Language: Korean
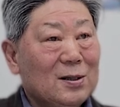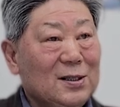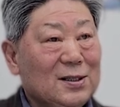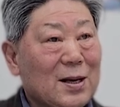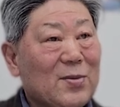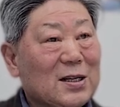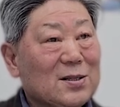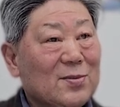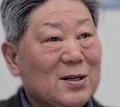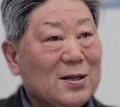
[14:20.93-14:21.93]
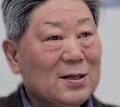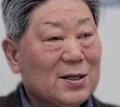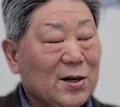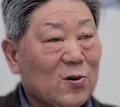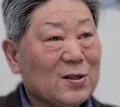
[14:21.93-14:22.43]
인사 말씀을
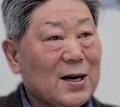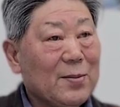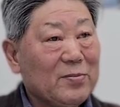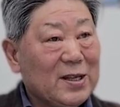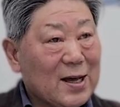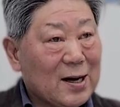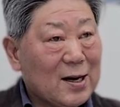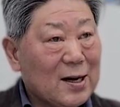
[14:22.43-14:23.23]
드리고자 합니다.